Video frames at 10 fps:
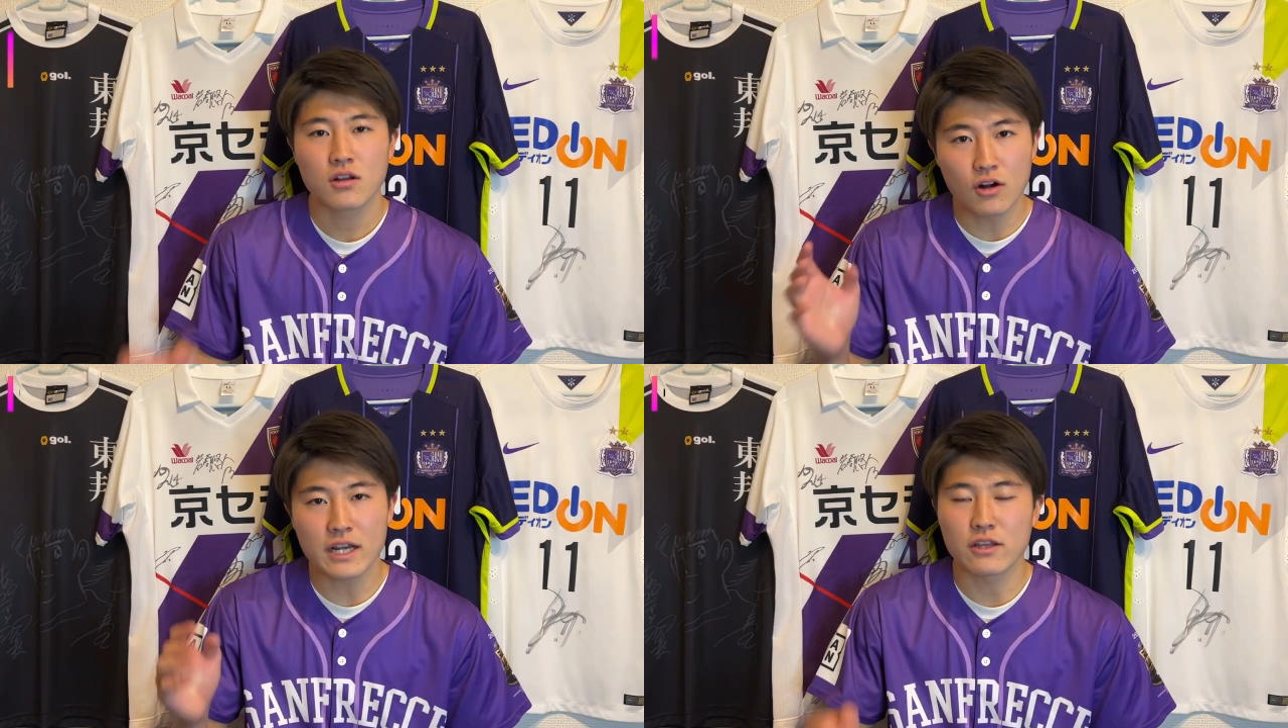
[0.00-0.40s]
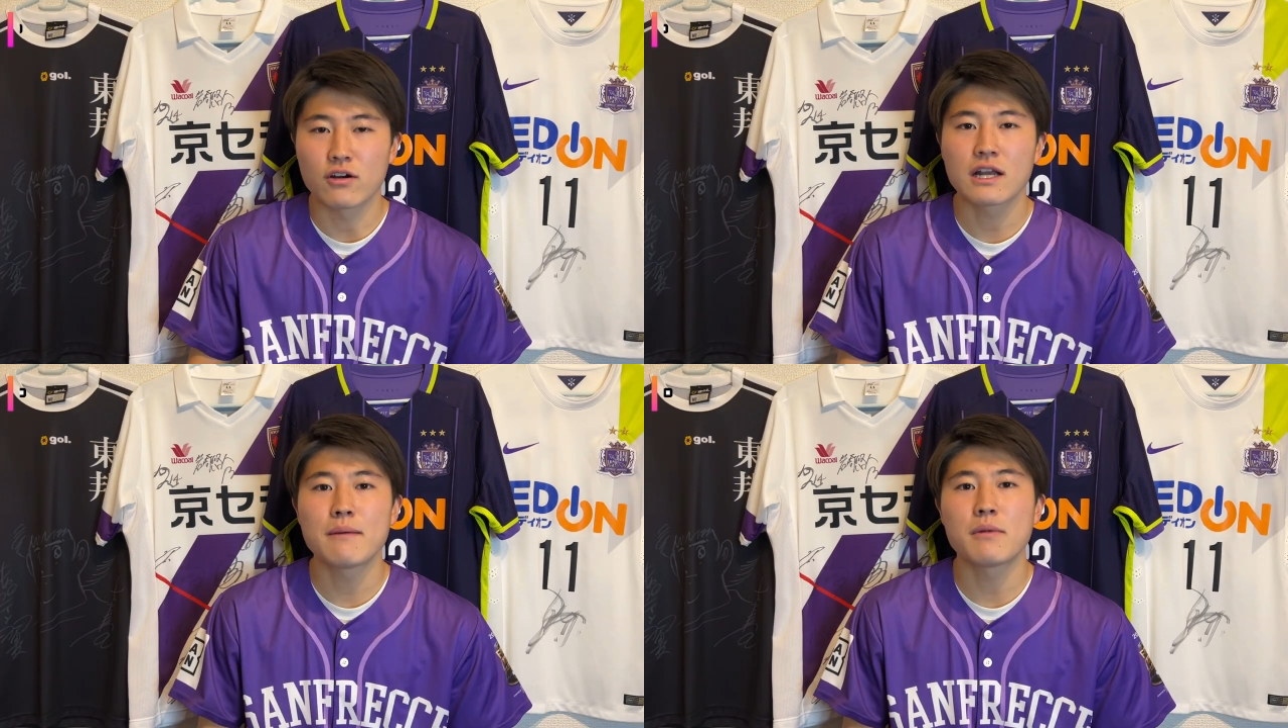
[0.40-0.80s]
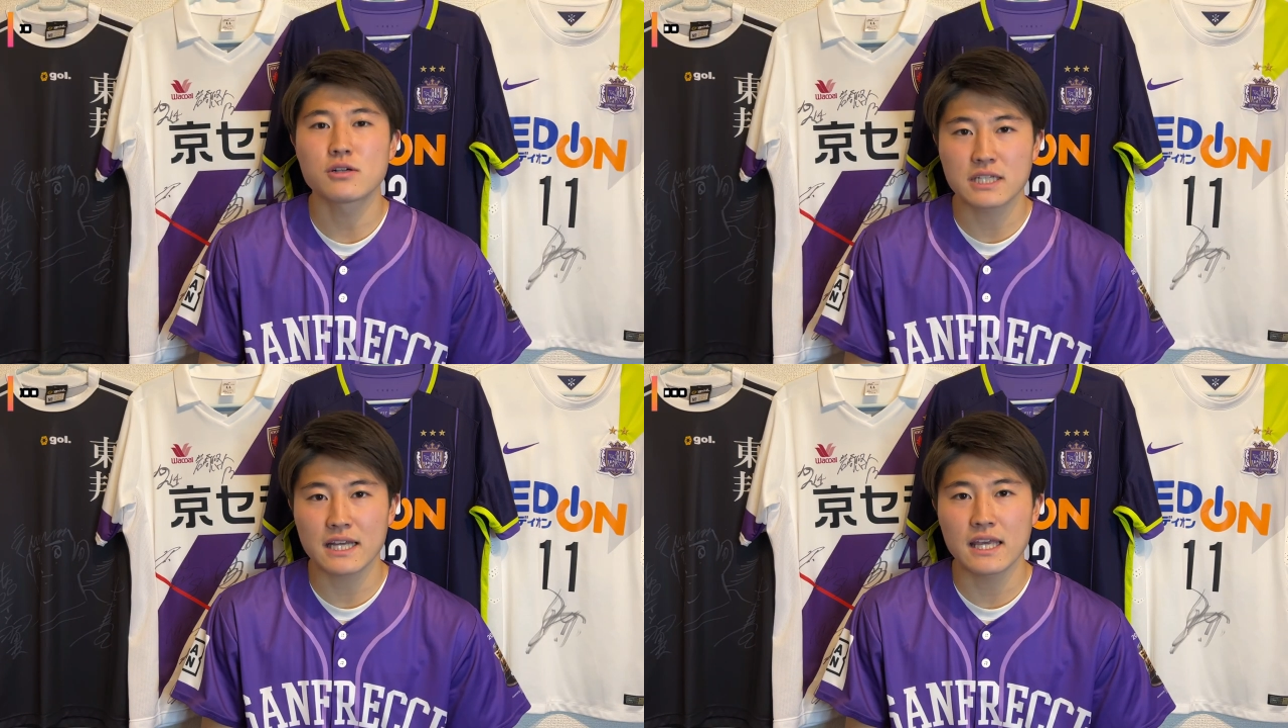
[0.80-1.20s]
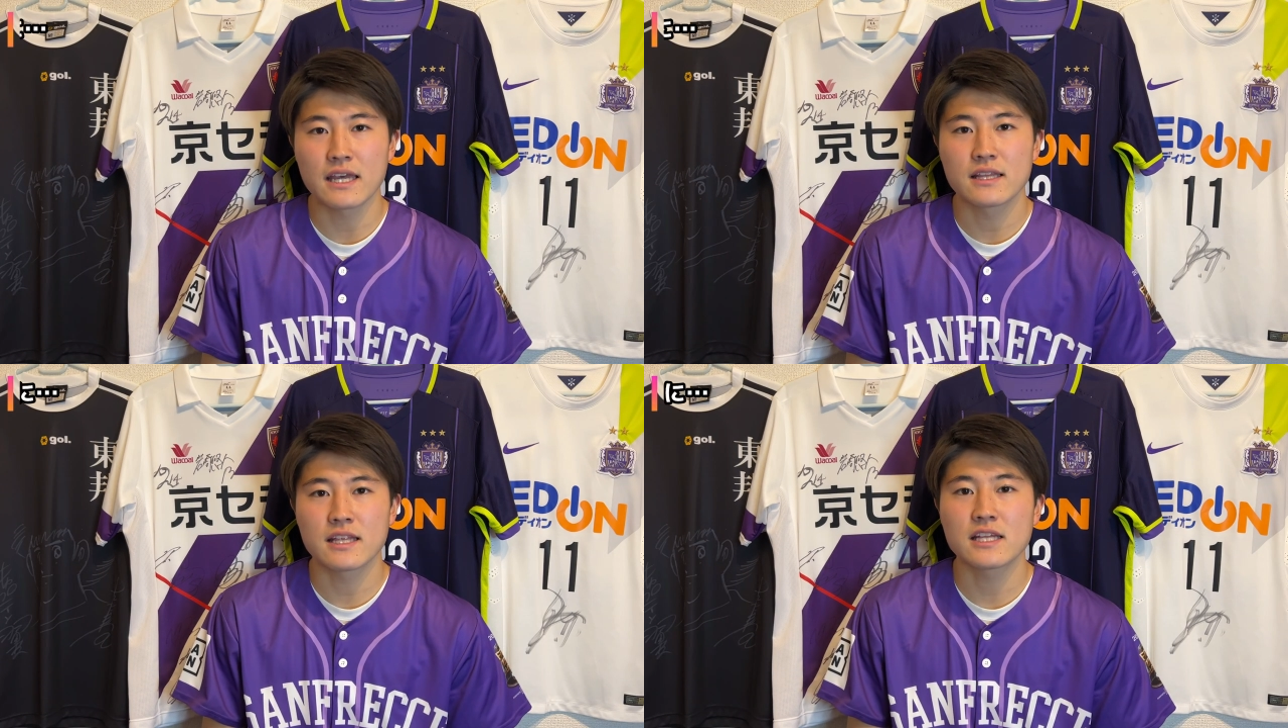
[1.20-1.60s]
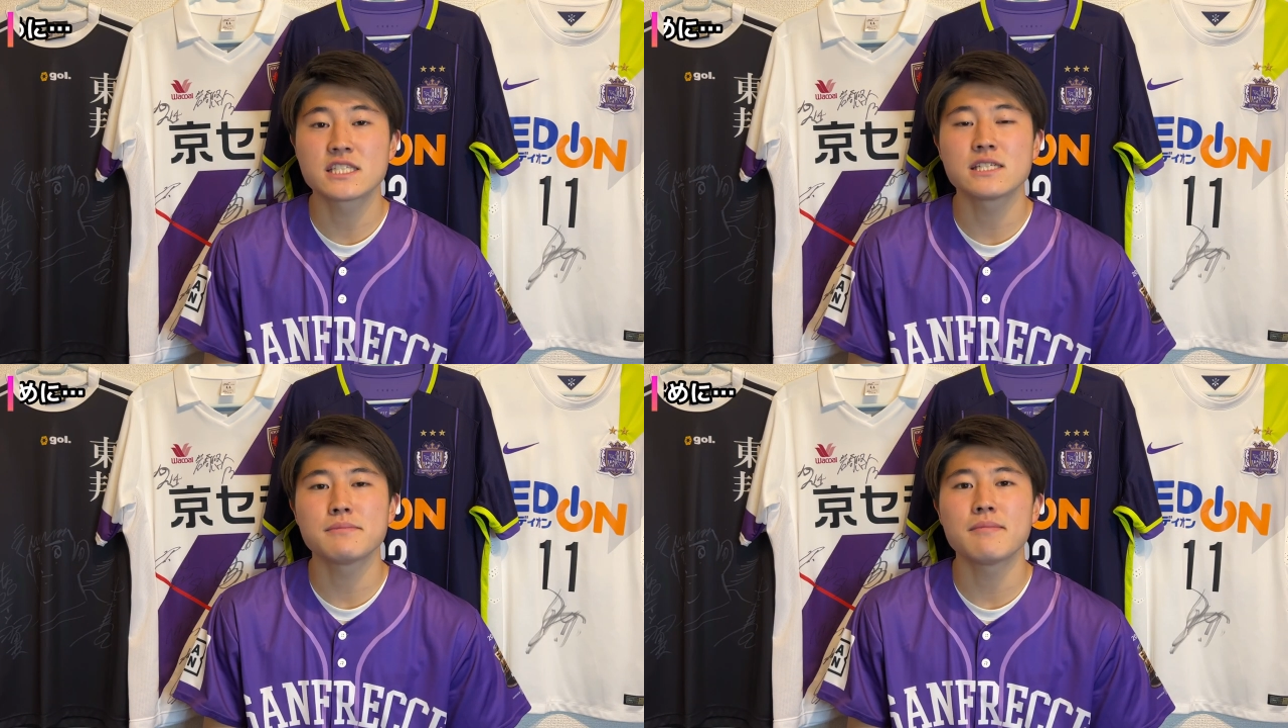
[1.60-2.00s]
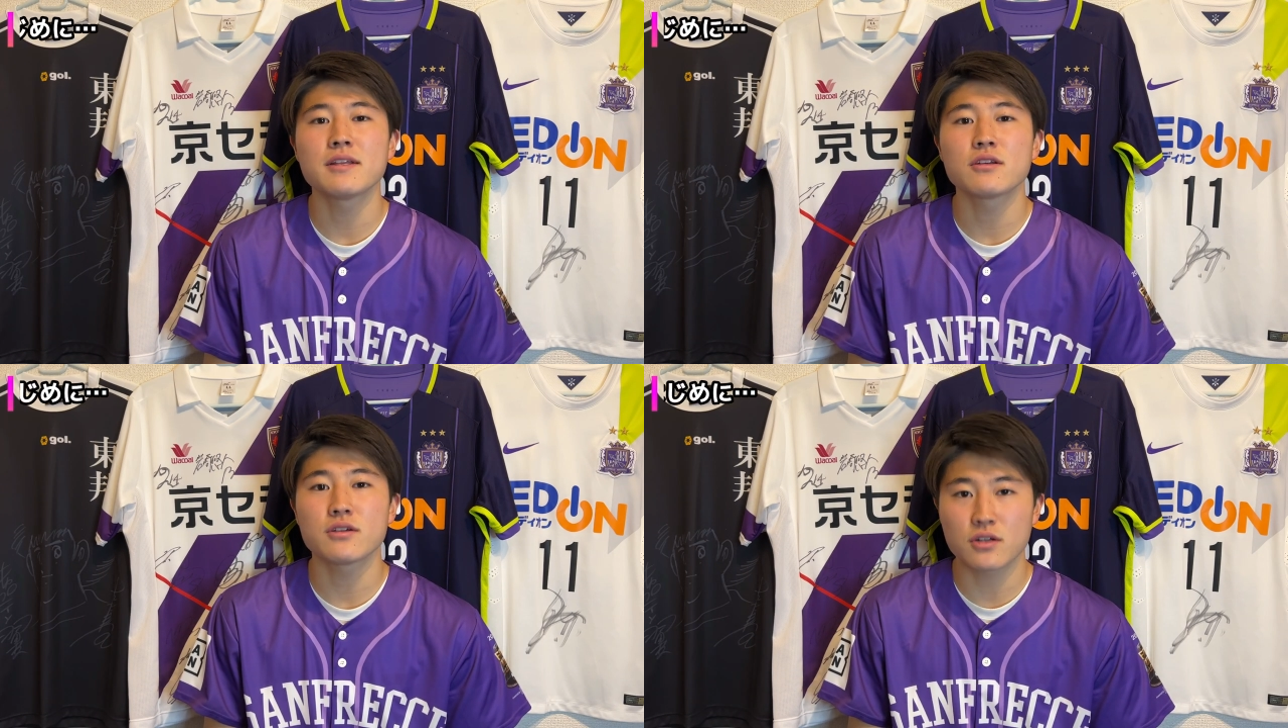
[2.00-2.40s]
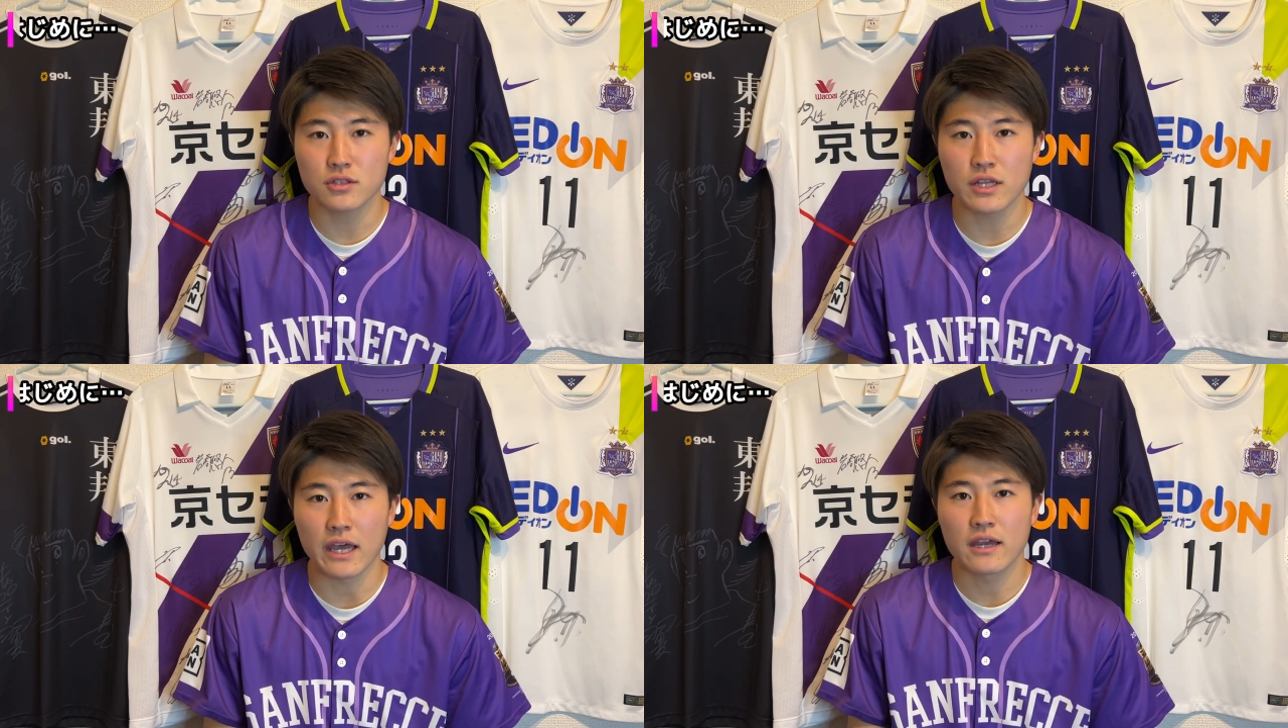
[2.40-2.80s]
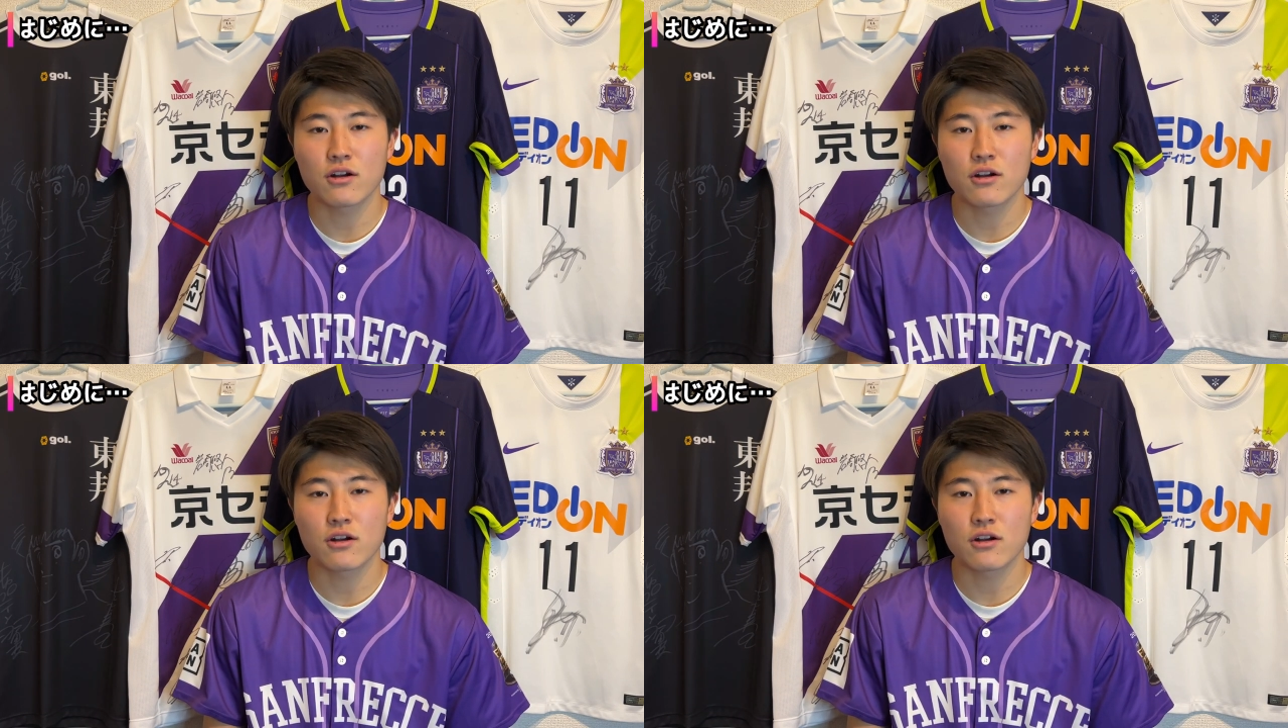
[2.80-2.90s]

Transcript: 今回のガンバ大阪で7チーム目ということで、